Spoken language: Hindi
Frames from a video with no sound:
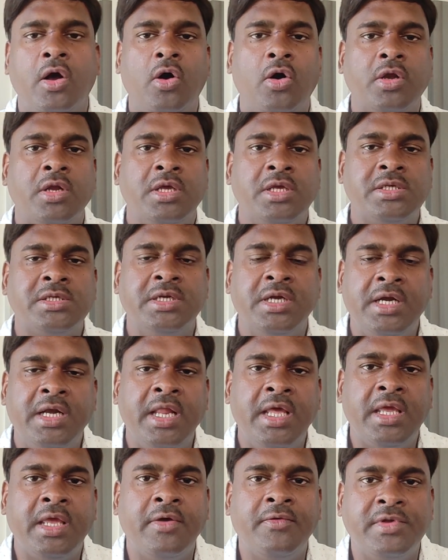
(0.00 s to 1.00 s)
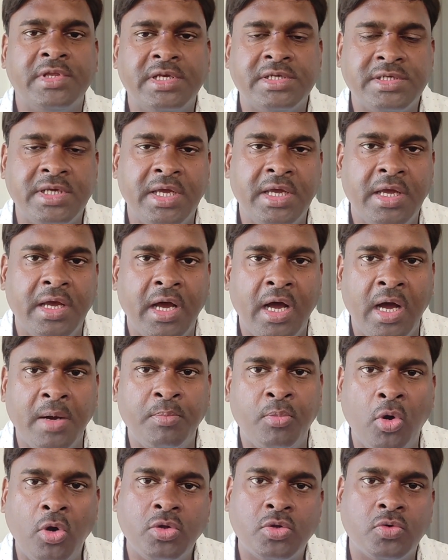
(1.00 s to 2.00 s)
और इस निर्णय की वजह से
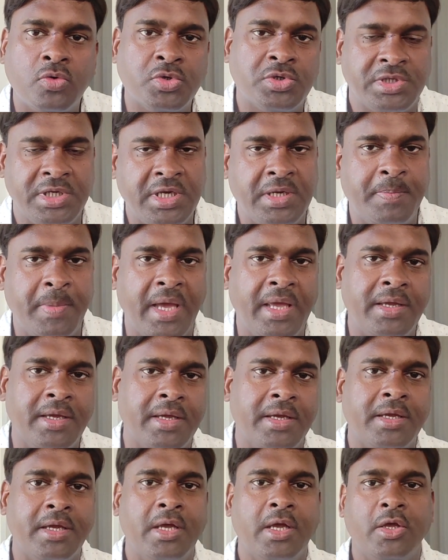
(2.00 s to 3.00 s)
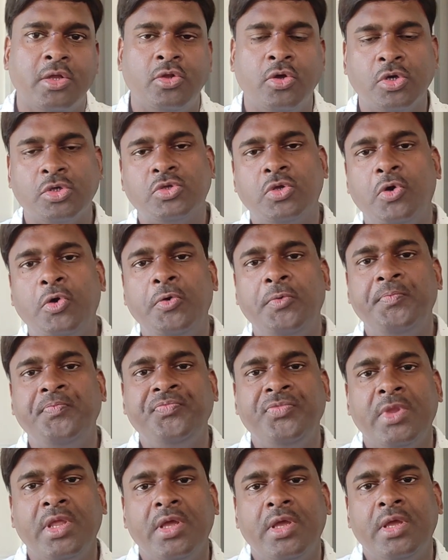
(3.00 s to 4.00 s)
आप बहुत कुछ सीख पाएंगे दोस्तों
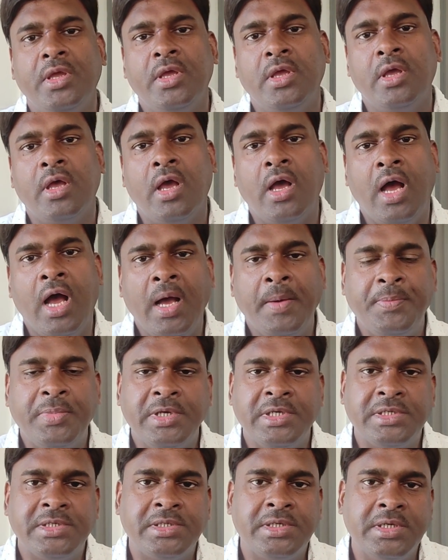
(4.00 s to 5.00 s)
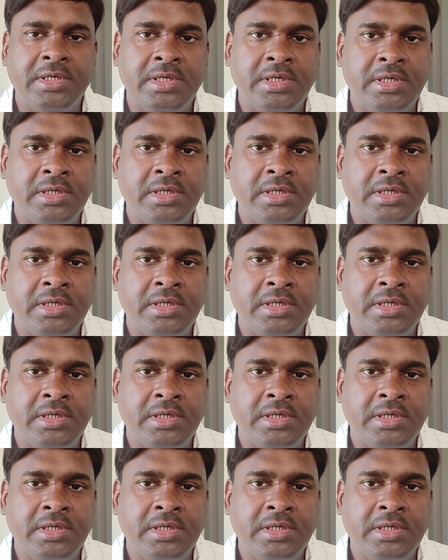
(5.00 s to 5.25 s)
आप इस